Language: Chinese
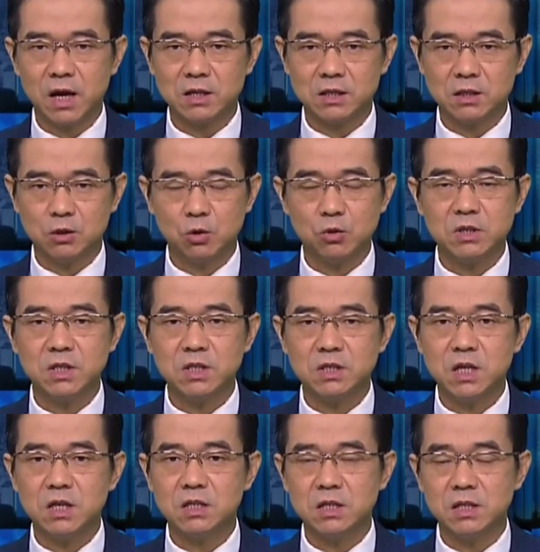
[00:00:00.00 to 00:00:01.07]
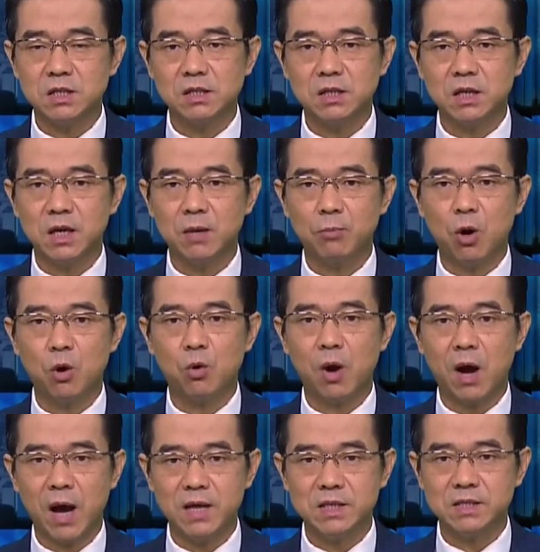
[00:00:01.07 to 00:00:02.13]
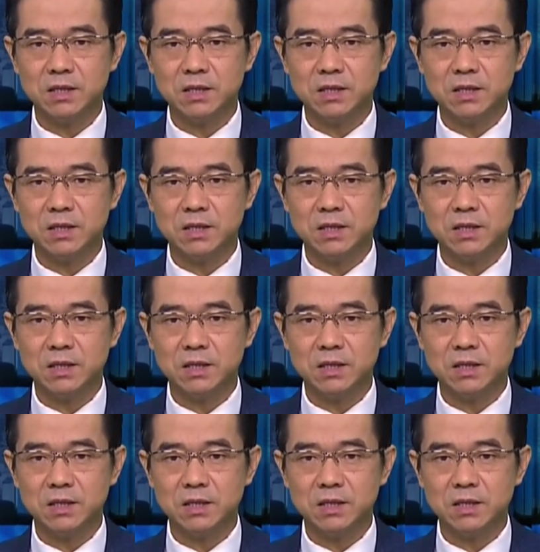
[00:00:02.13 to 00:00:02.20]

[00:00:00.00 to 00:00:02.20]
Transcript: 开始重新认识以色列，包括埃